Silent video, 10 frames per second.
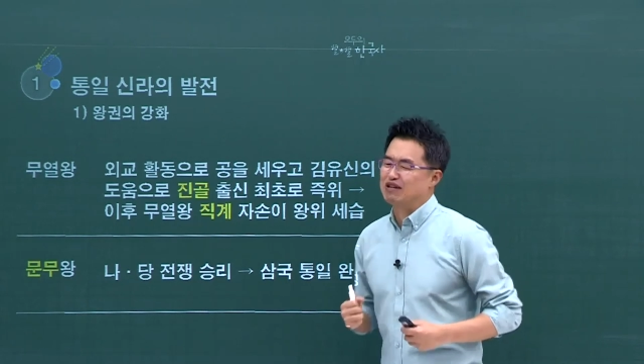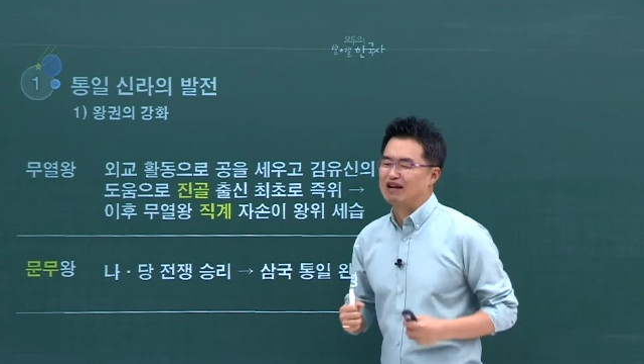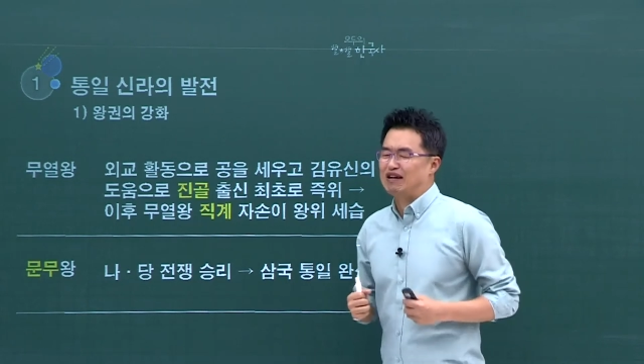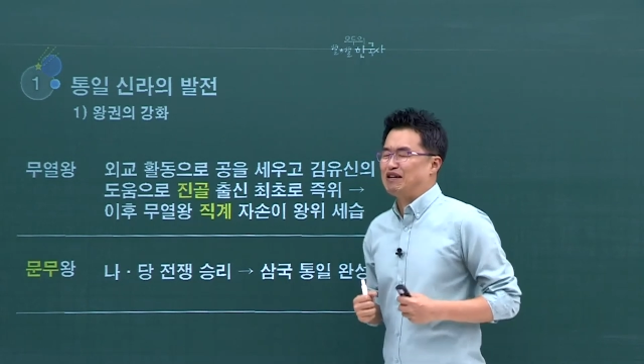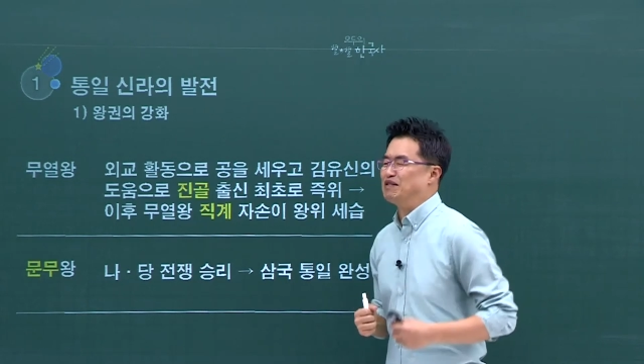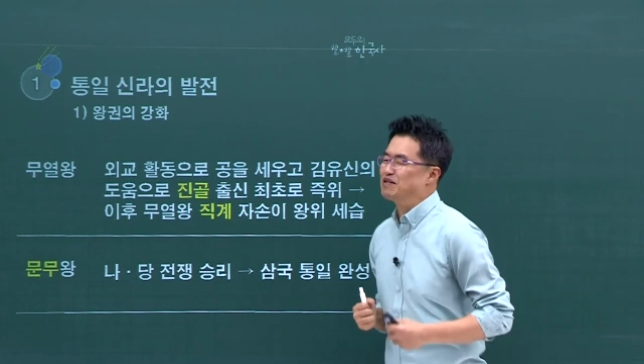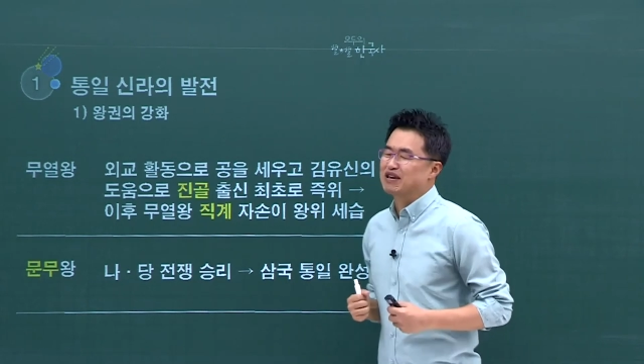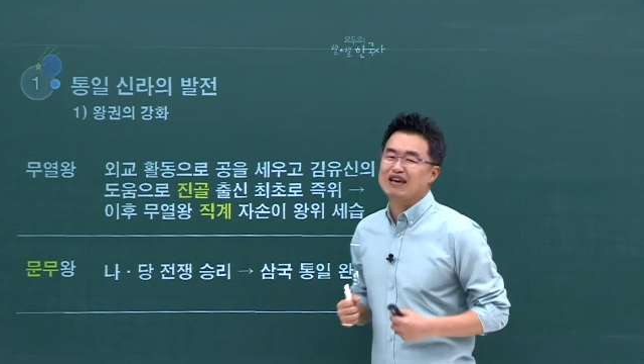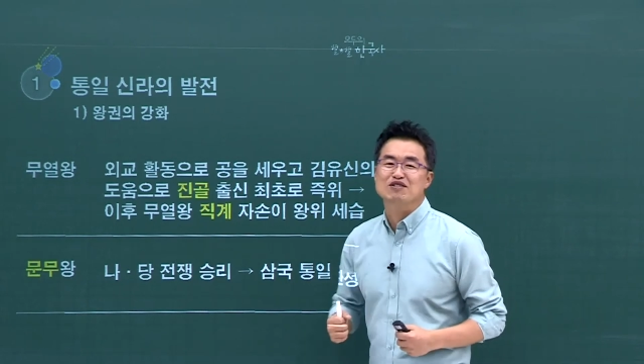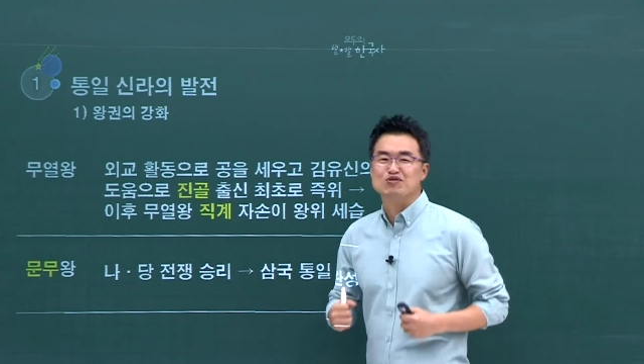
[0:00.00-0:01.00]
야,
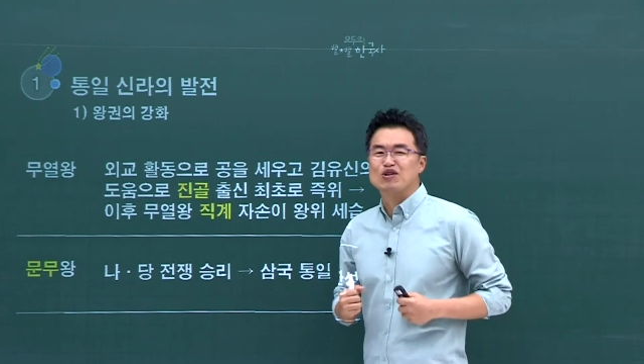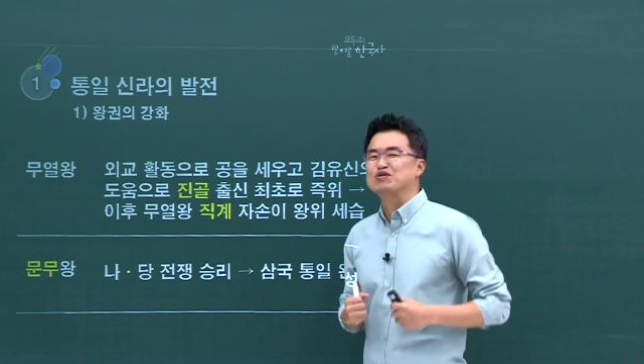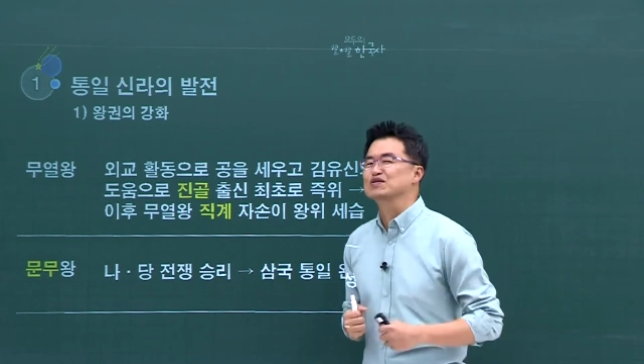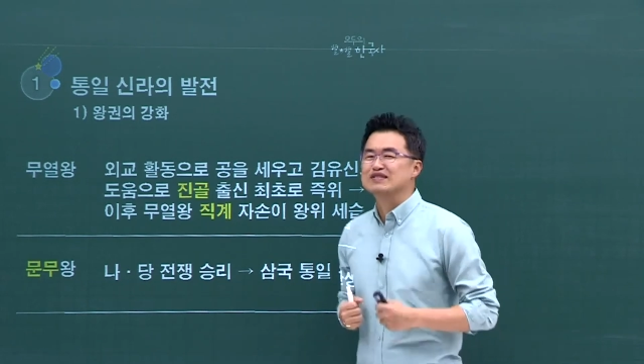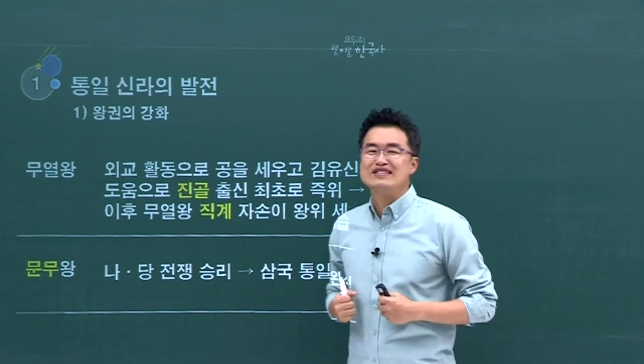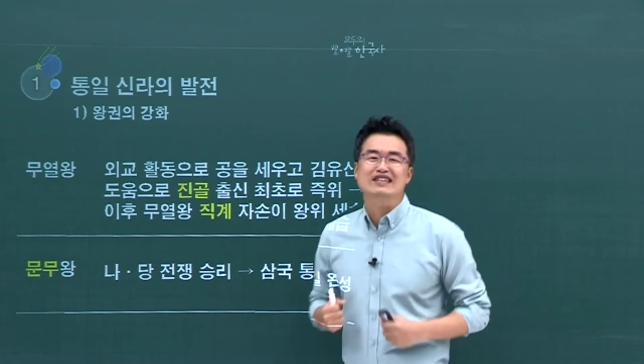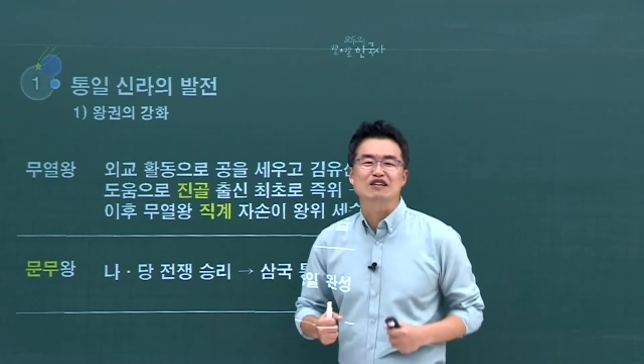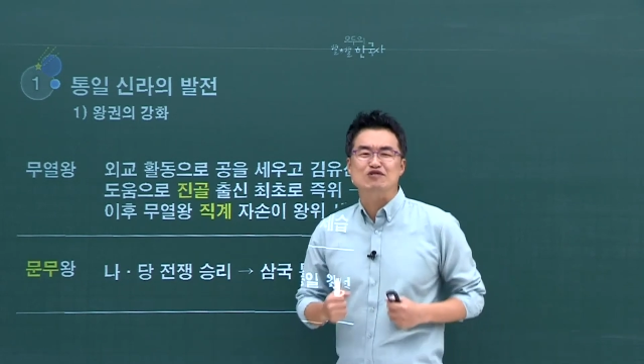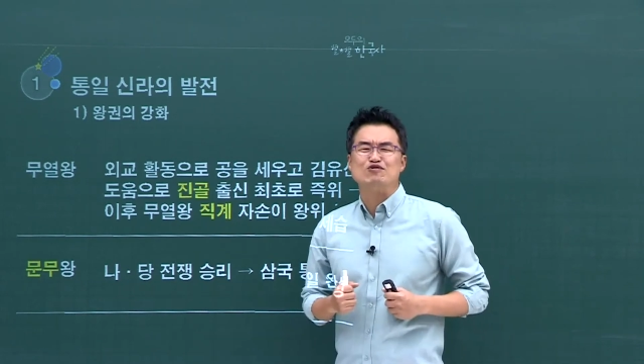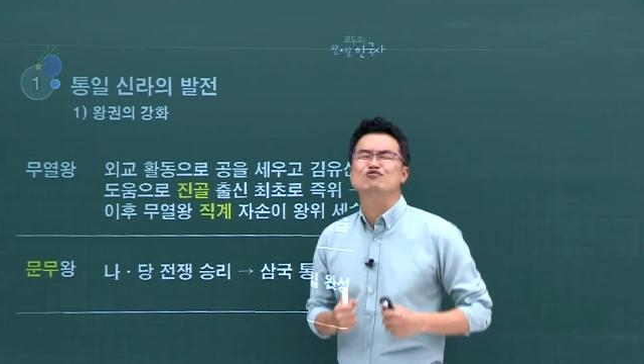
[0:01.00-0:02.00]
이렇게 그냥 최종적 승리해야
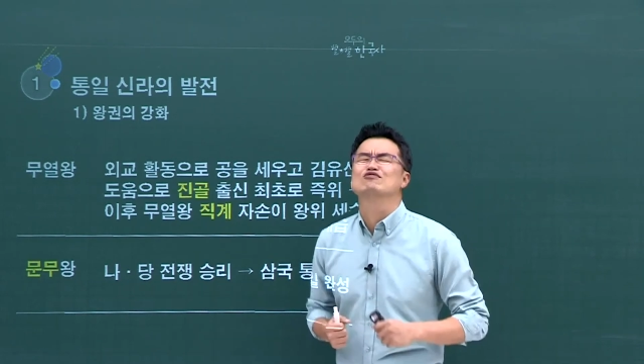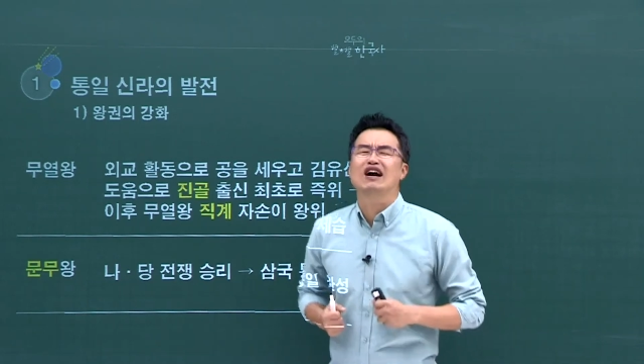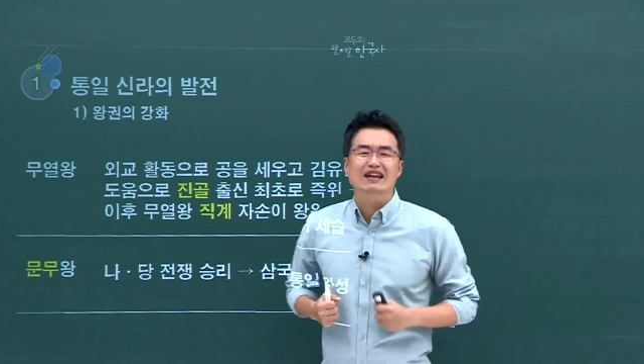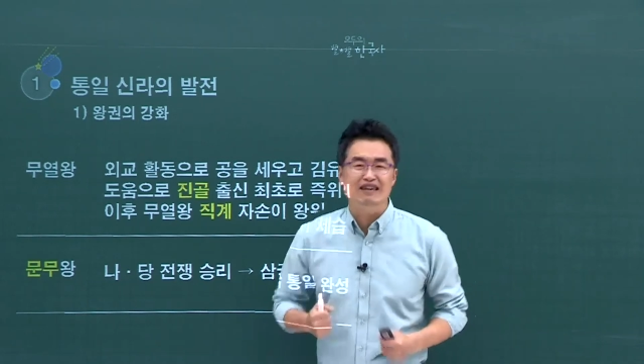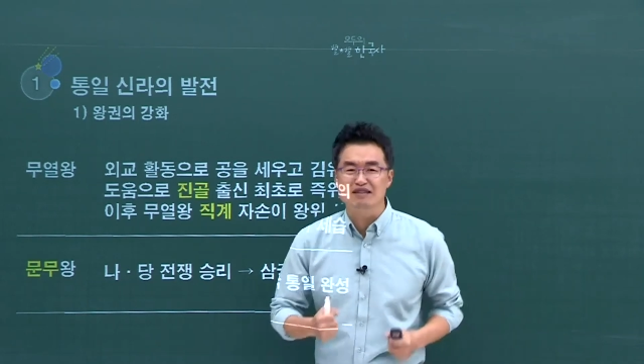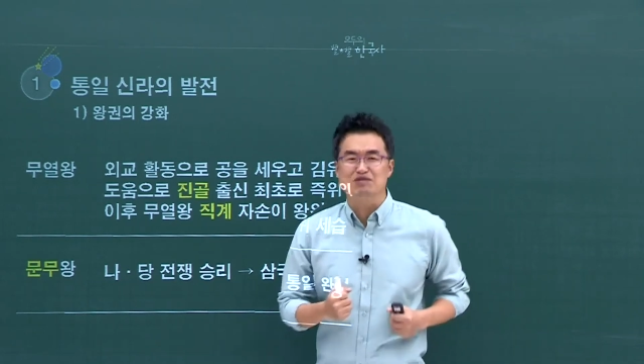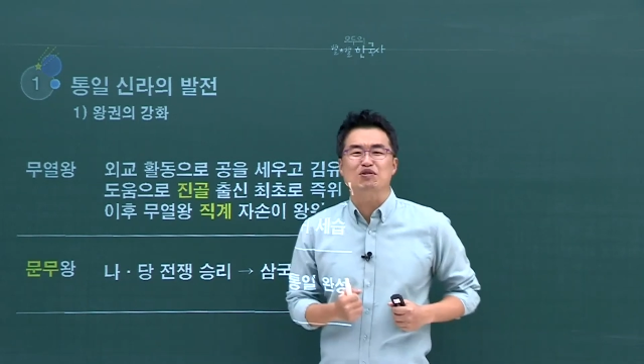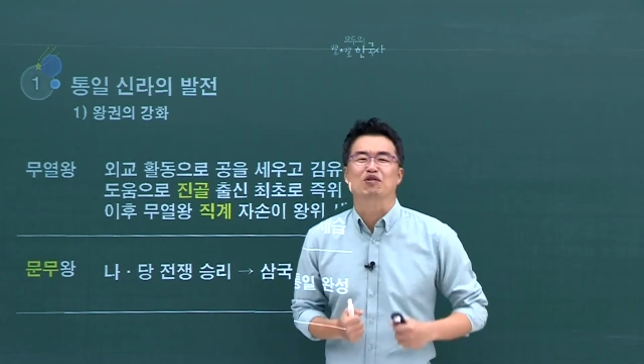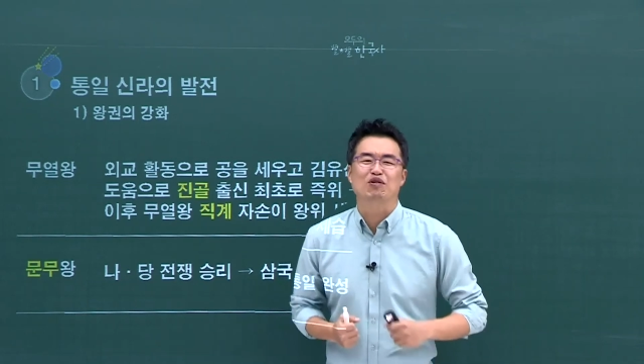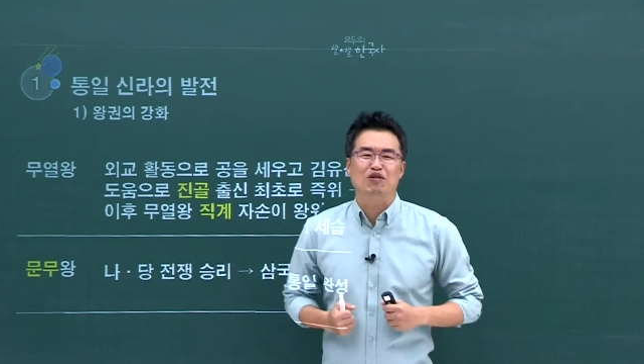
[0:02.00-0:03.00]
될지 누가 알았겠어.
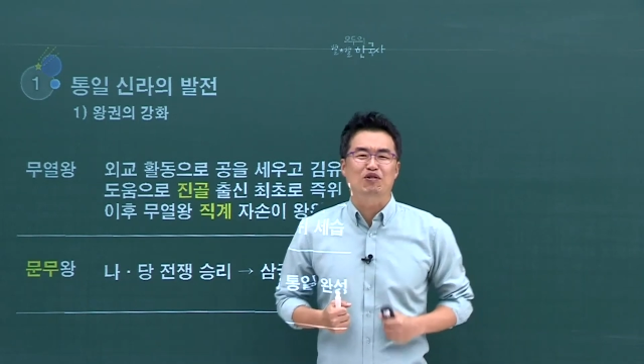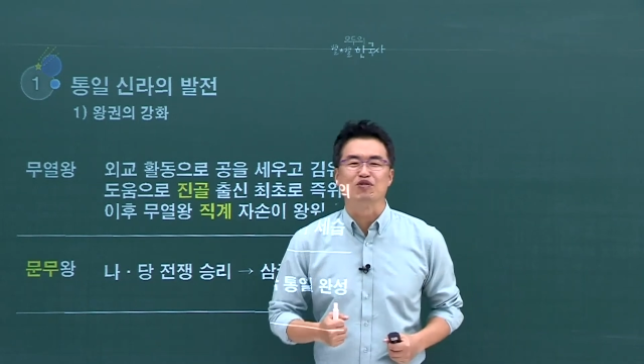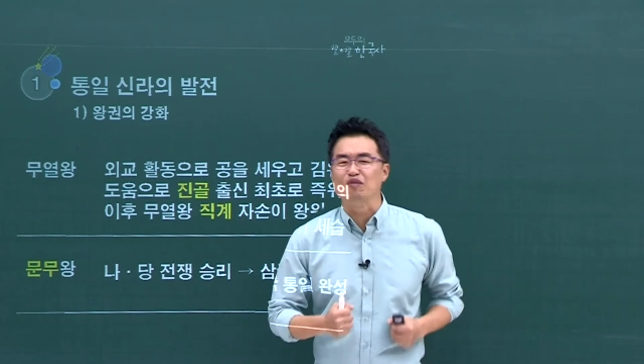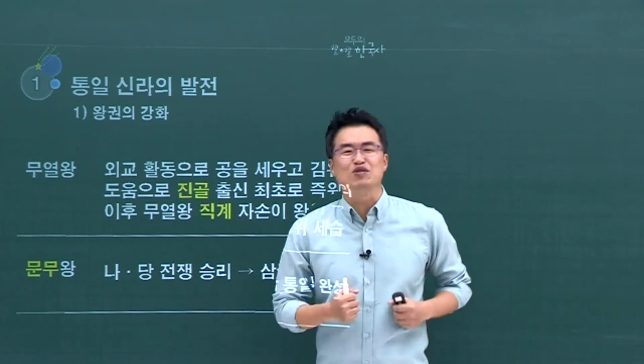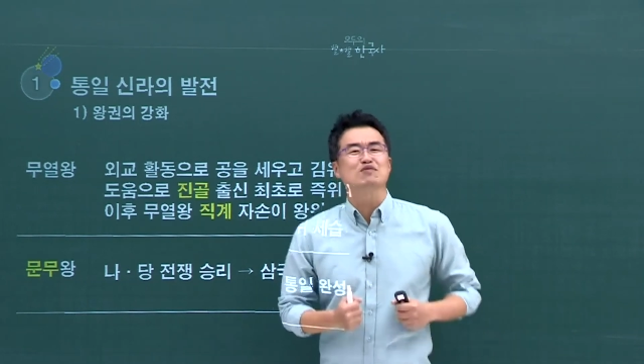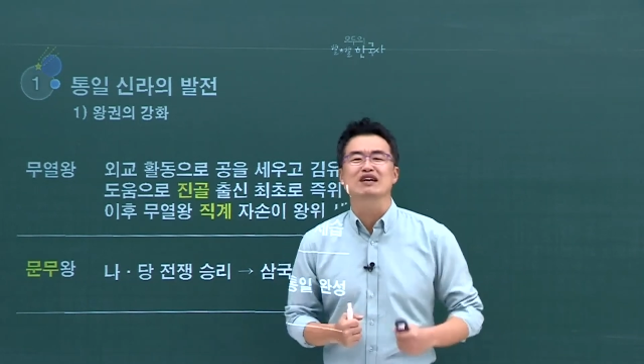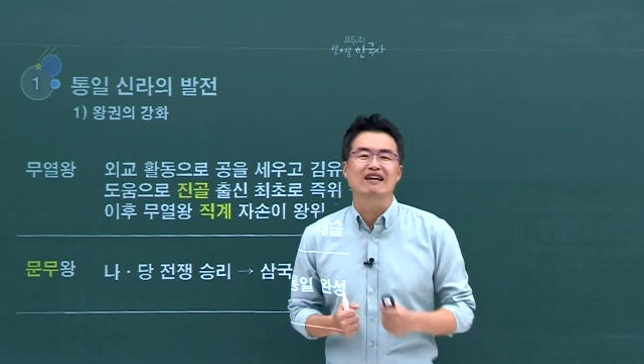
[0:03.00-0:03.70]
너무너무 잘